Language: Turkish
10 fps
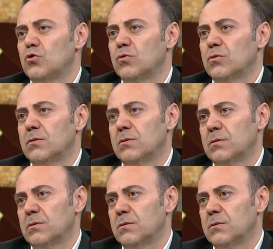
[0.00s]
çok e,
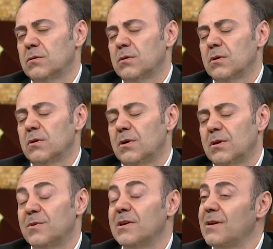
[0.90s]

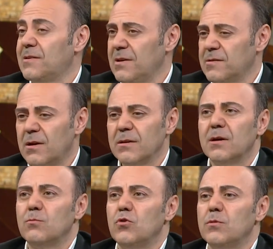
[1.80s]
hani bize destek
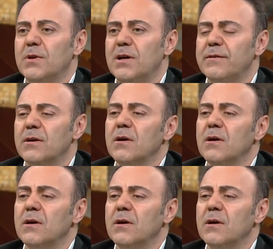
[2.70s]
sağlayan bölümler.